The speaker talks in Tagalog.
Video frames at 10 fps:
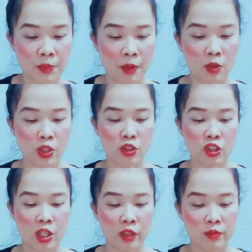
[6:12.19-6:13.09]
spouse or
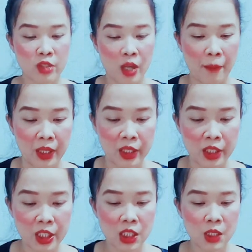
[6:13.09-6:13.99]
child of
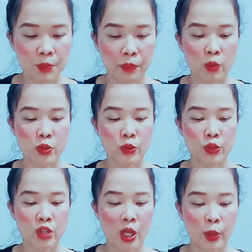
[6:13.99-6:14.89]
Japanese, spouse
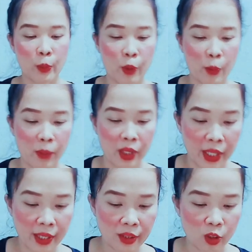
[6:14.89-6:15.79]
or child of
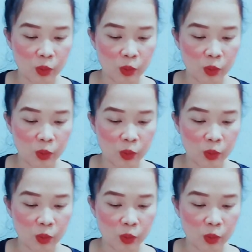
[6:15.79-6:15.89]
permanent,